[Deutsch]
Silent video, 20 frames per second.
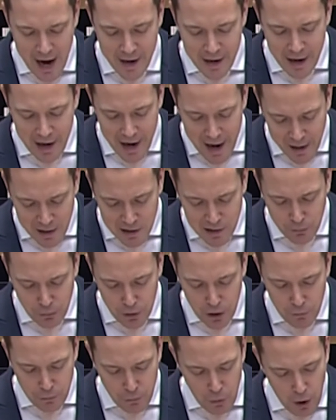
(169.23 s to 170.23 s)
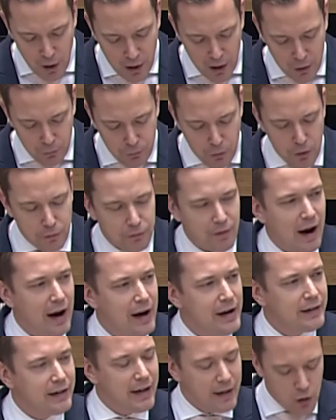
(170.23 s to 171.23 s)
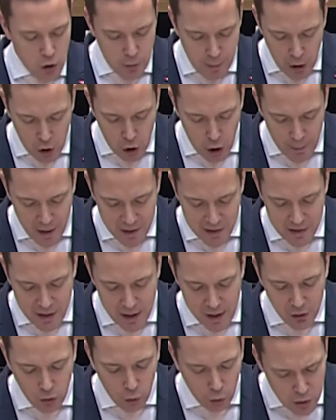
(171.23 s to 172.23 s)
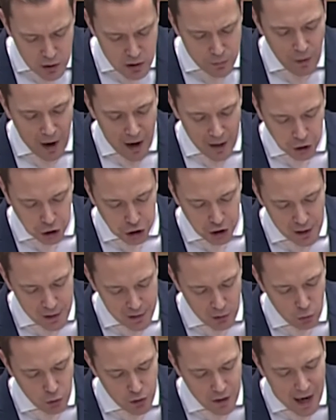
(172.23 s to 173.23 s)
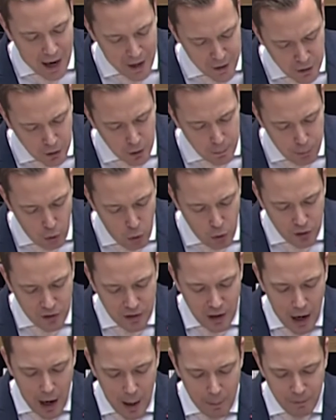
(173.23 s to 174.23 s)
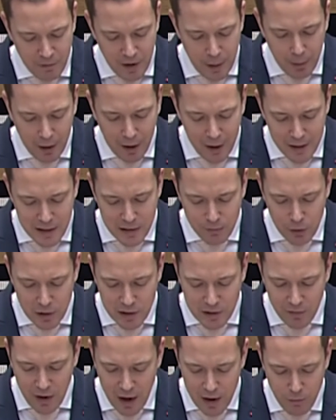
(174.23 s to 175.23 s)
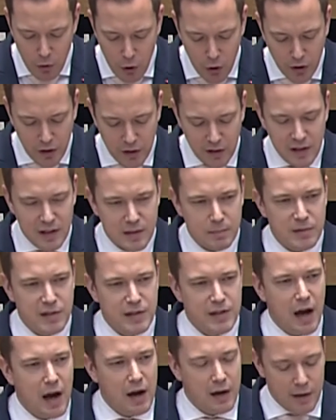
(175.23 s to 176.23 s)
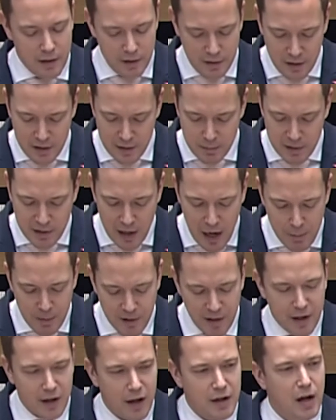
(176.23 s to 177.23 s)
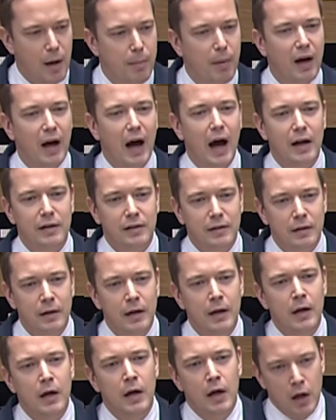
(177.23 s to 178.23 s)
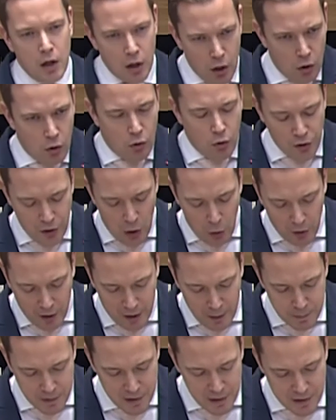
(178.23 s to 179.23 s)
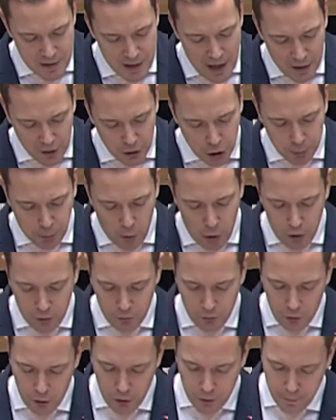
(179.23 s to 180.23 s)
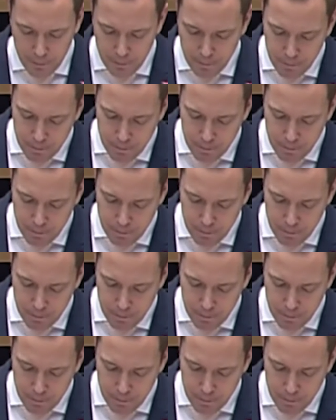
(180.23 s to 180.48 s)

eine Lex für den Vorrang von Wahlen gegenüber kommerziellen Großveranstaltungen und andere Punkte haben wir bereits vor zwei Wochen in diesem, Senat, diesem Saal miteinander beraten und auch eben sind sie angesprochen worden.